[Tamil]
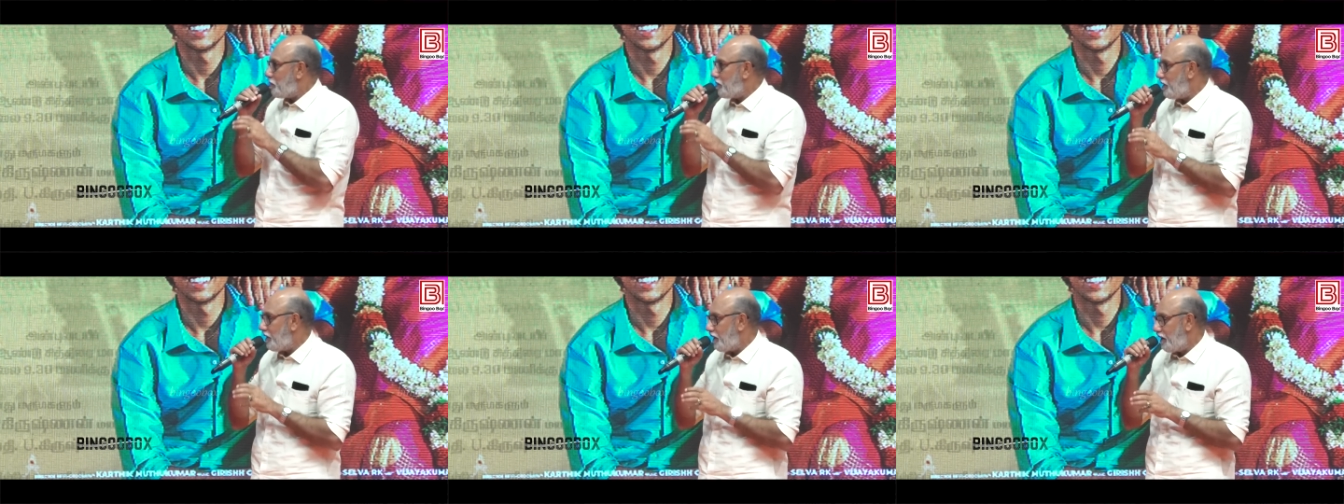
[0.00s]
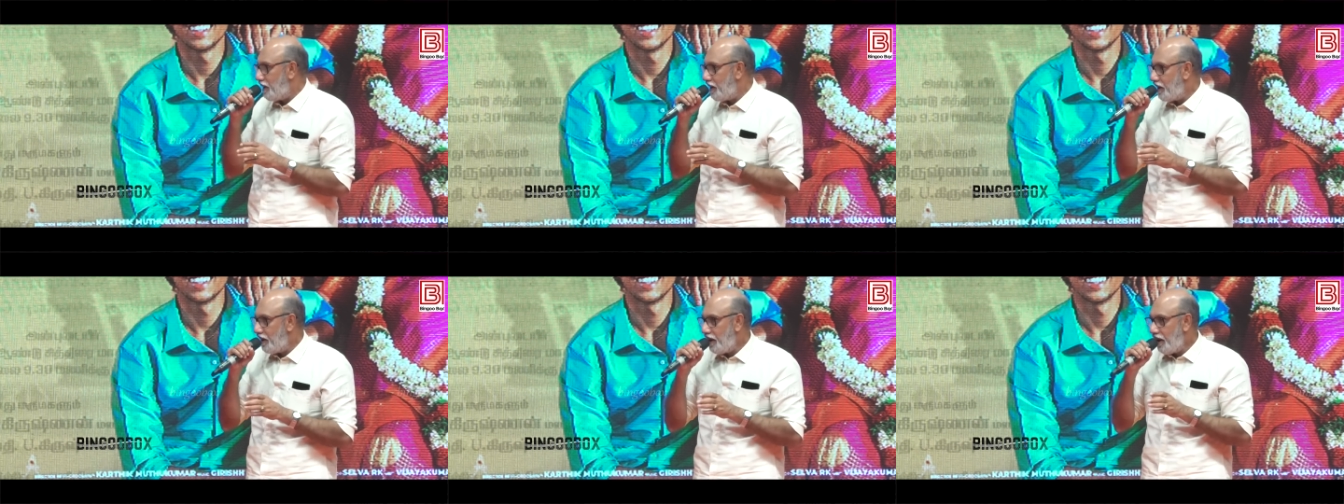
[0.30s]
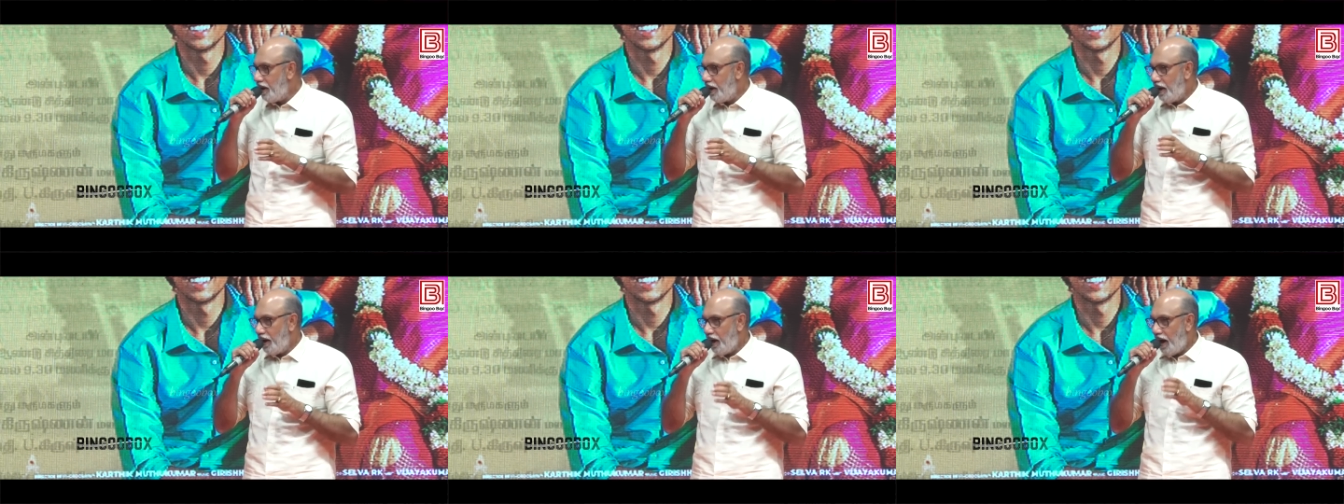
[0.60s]
அப்படின்ட்டு
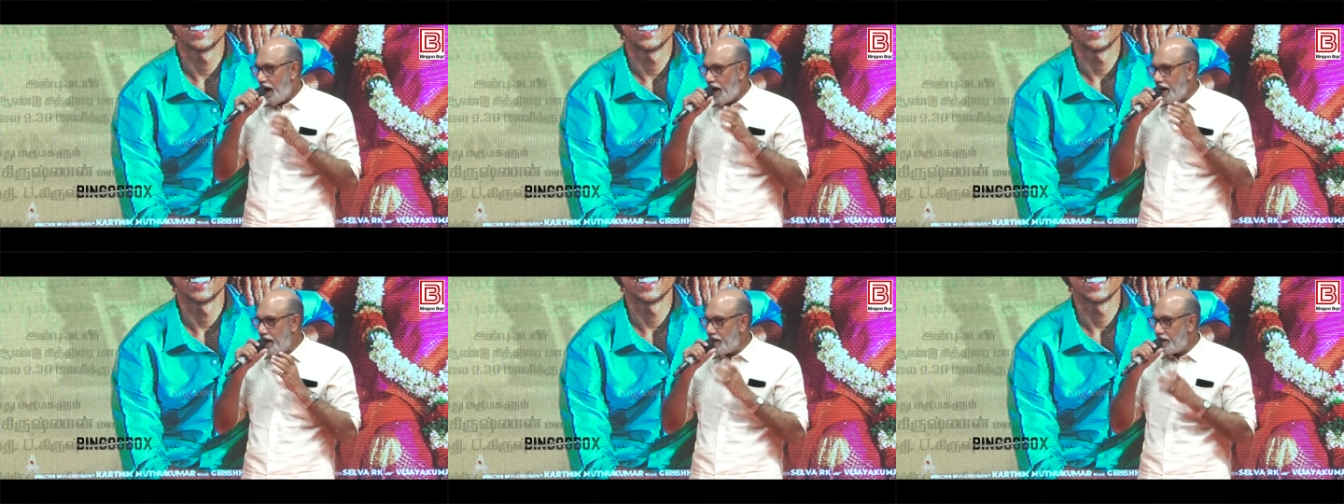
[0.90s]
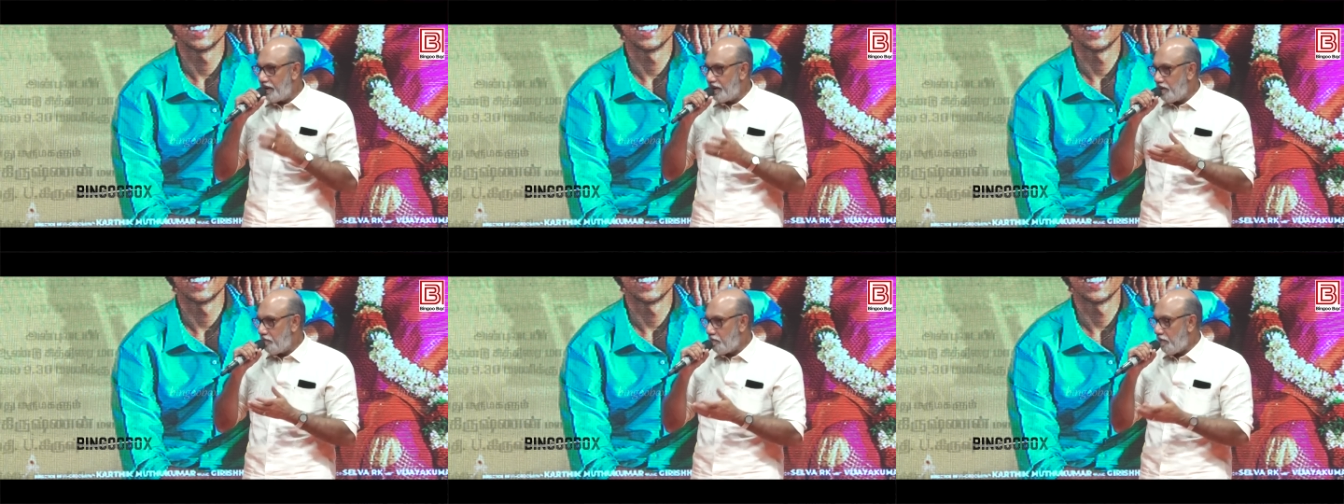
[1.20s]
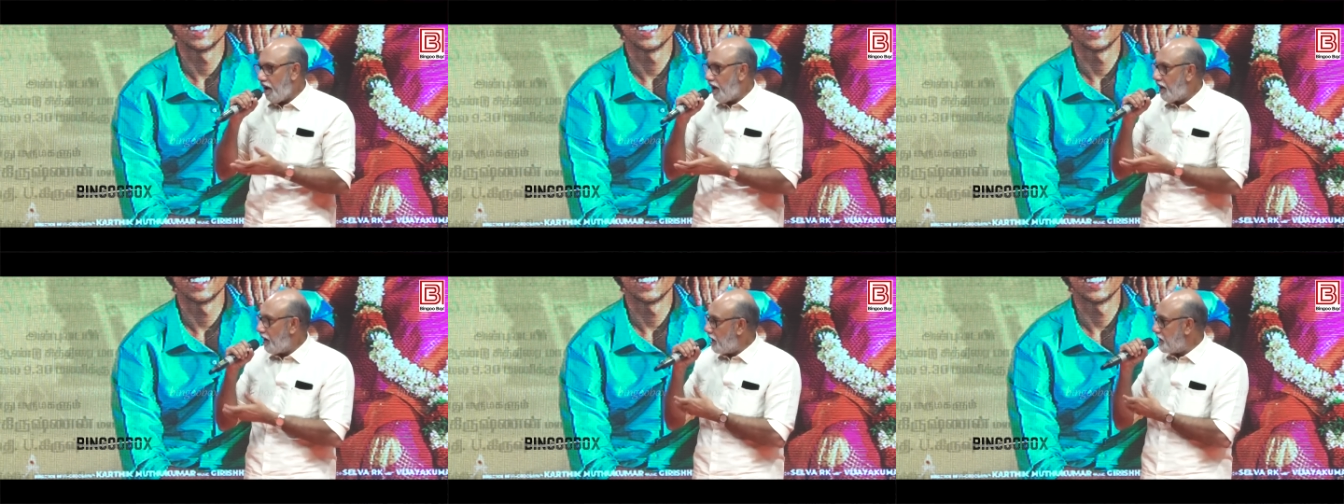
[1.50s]
ஆனால் இந்த
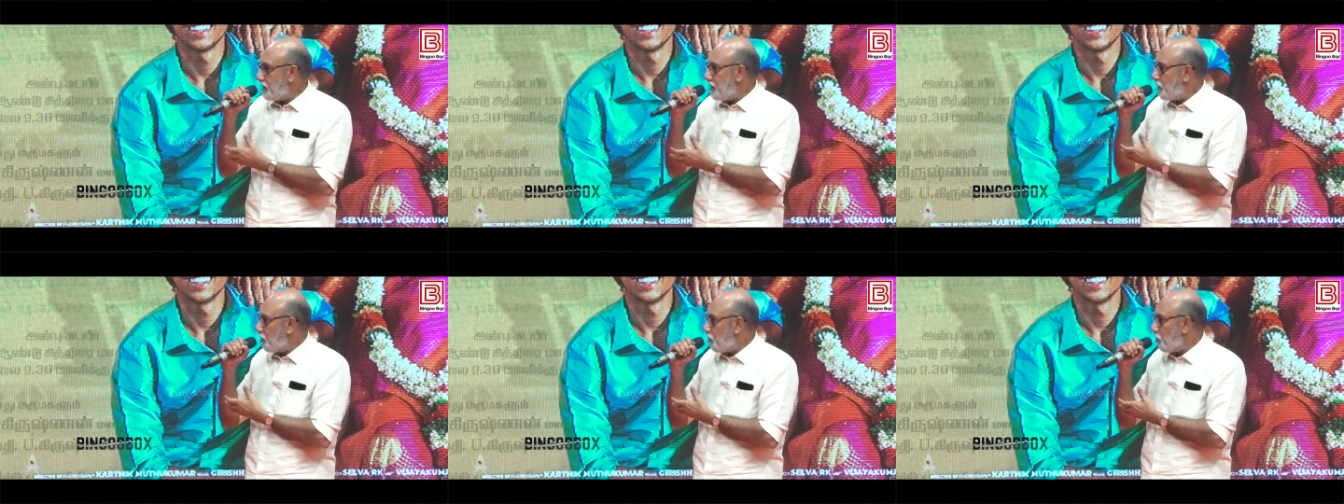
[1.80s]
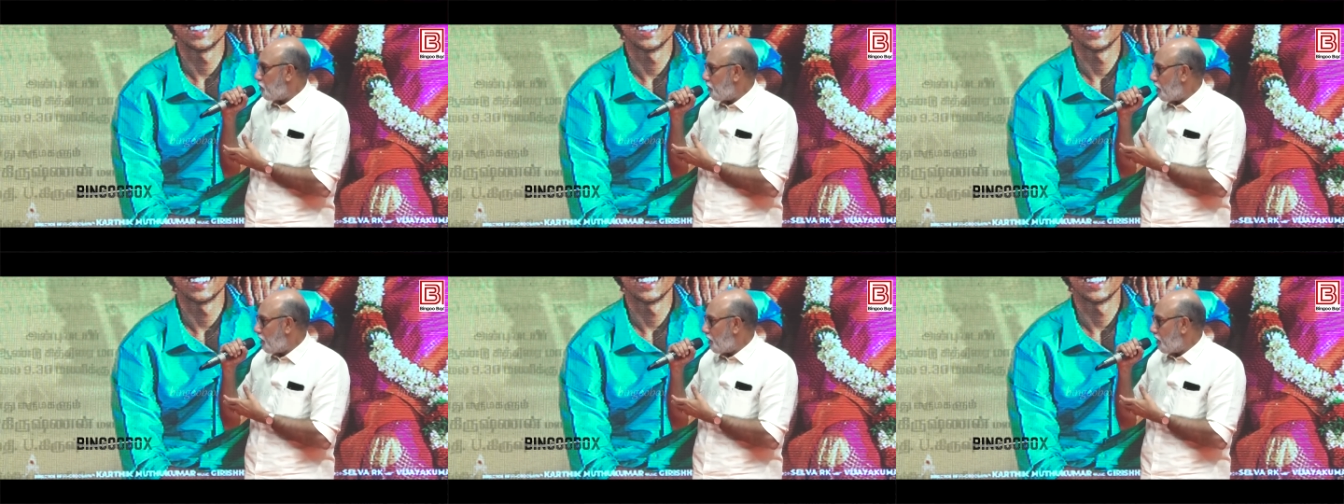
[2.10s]
பாலாஜிங்கிற